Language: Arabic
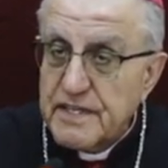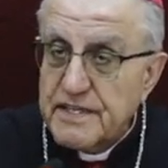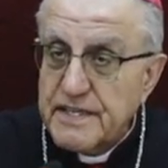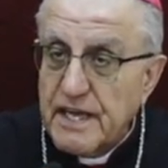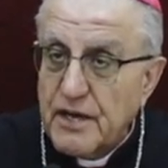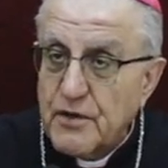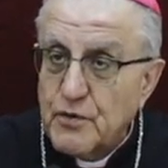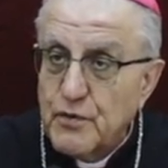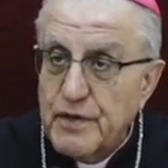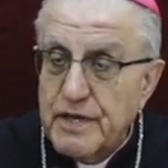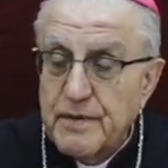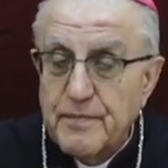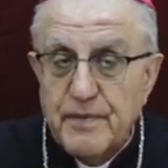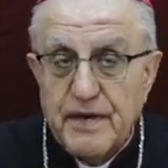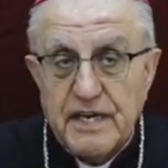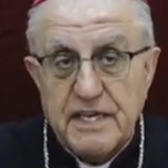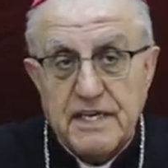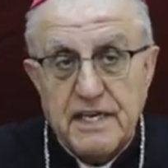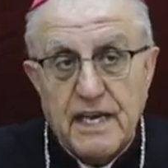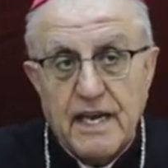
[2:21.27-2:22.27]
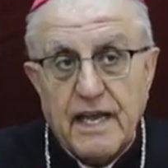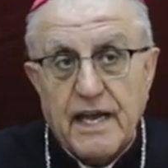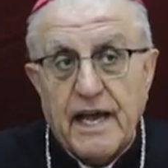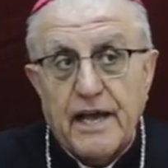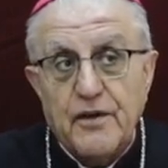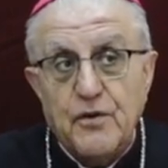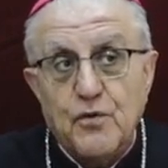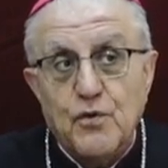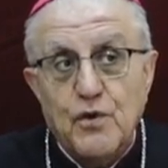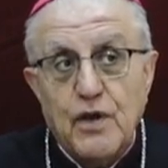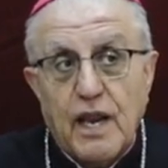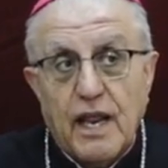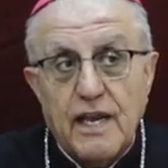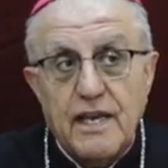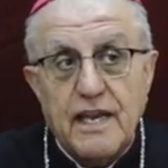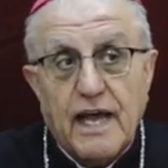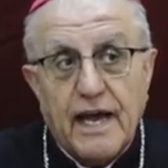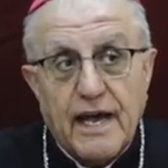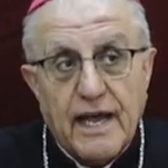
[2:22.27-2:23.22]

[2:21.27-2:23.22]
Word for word: التكوين بالخلقة يقول الله